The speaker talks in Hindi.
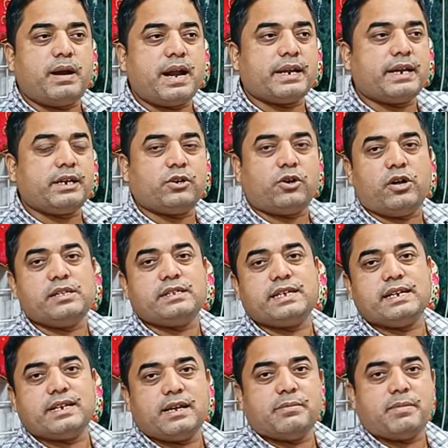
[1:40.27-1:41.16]
मार्केट
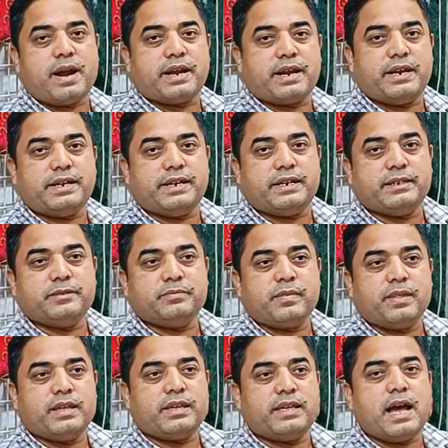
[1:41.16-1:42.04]
होलसेल की मार्केट है
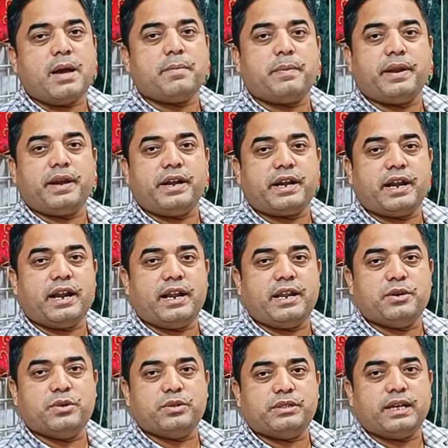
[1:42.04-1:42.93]
ओके सर यहाँ पे रिटेल
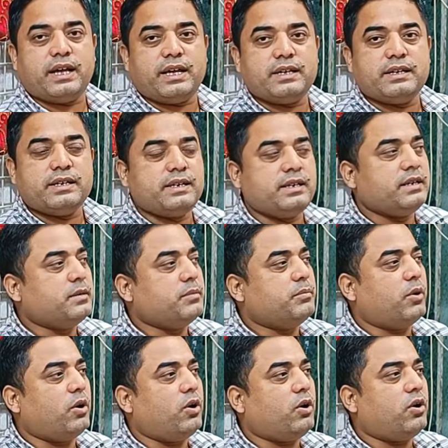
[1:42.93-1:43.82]
नहीं होता है राइट
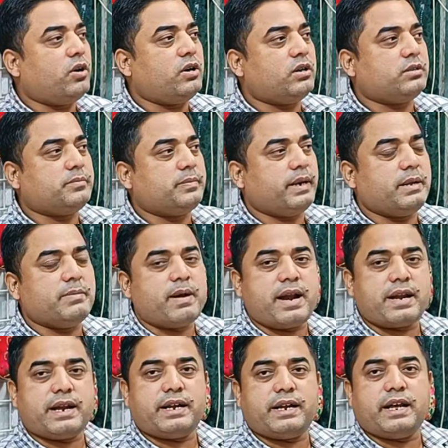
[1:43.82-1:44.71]
सर बहुत बड़ी
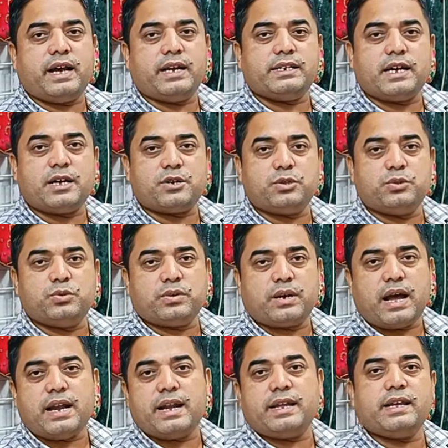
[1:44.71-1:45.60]
मार्केट है हजारों
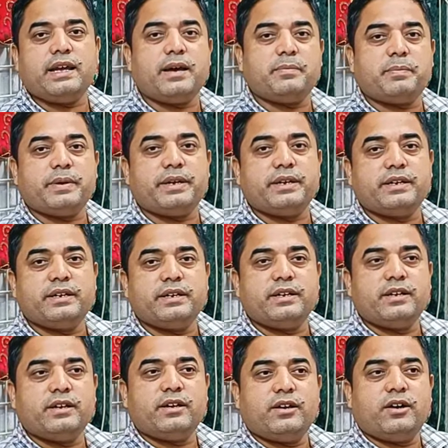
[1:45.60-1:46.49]
दुकान है यहाँ पे
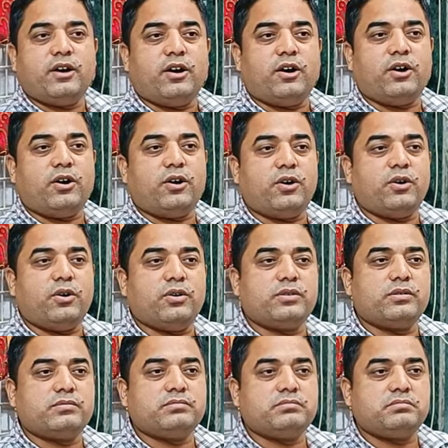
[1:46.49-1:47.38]
हाँ सर
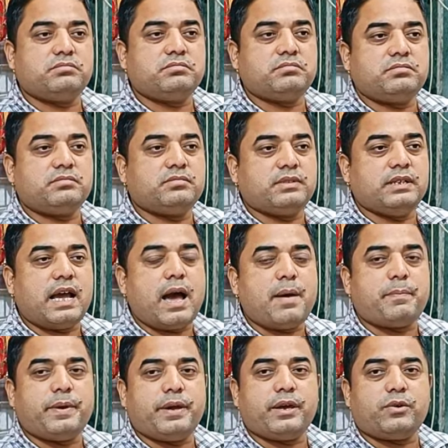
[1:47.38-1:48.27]
और
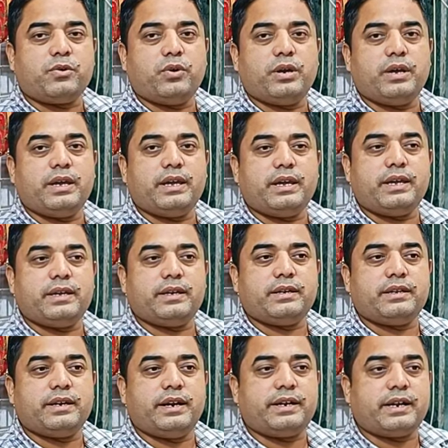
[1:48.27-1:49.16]
यहाँ पे कोई
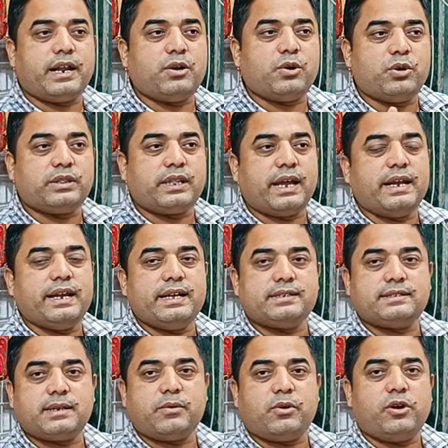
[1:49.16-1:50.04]
रिटेल होता ही
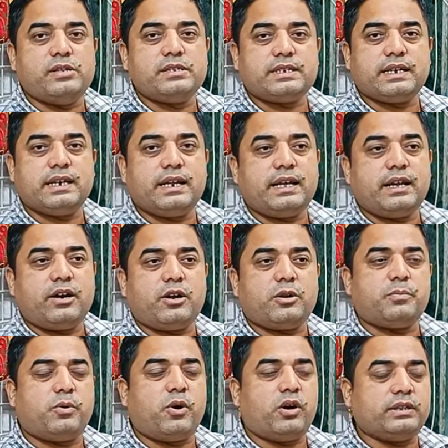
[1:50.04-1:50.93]
नहीं सब होलसेल है
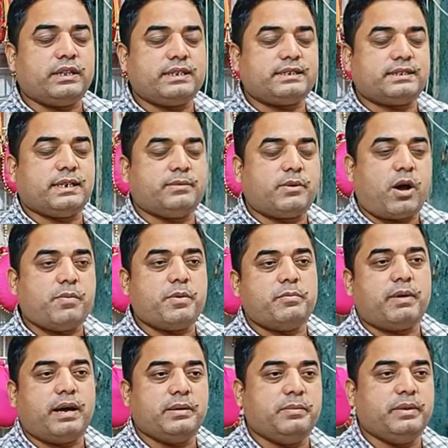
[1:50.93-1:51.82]
और बहुत अच्छे भाव
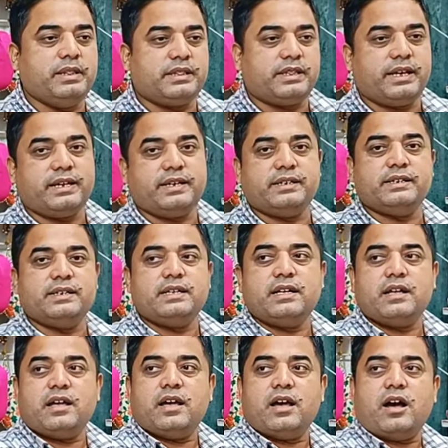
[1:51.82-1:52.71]
में माल मिलता है राइट
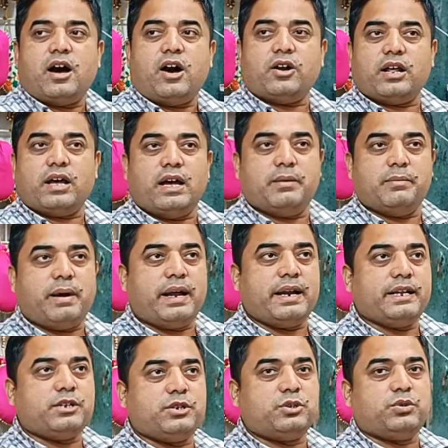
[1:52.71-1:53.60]
सर और तो सर
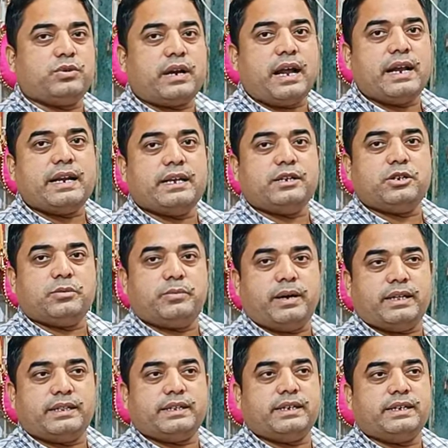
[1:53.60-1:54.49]
हमारे जो दुकान हाँ, की जो
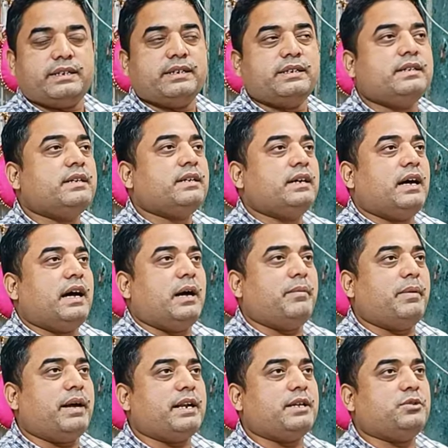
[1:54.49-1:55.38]
बात है हाँ सर
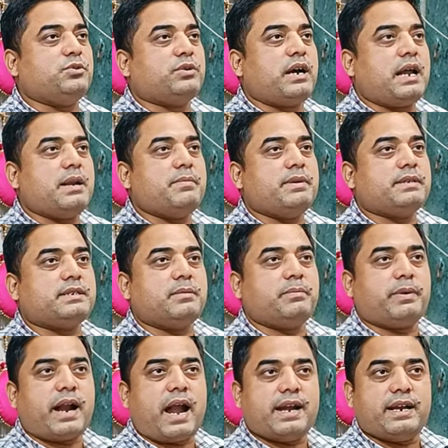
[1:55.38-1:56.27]
हमारे दुकान में
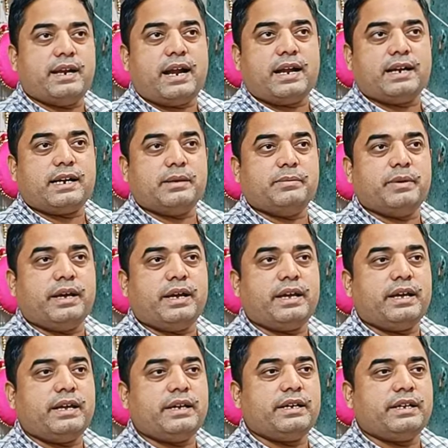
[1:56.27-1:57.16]
सब ब्राइडल आइटम
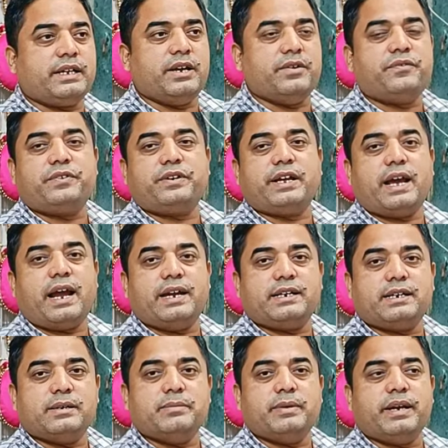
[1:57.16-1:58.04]
है हाँ, गिफ्ट के
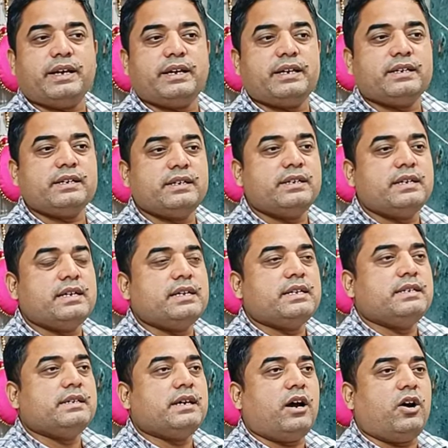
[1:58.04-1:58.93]
आइटम है ओके
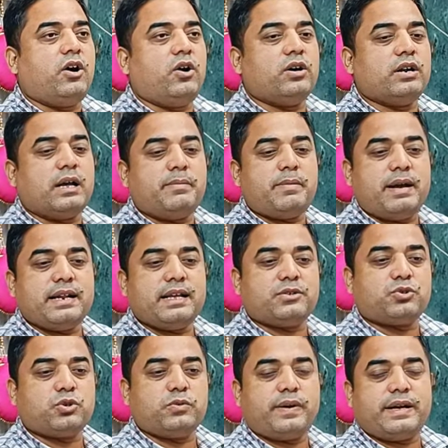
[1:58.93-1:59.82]
और हमारे
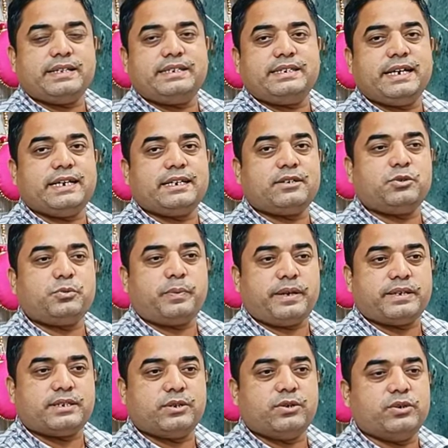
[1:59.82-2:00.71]
यहाँ शुरुआत छह
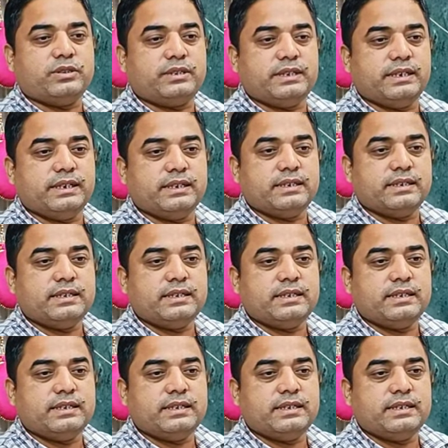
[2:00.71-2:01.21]
रुपए से होती है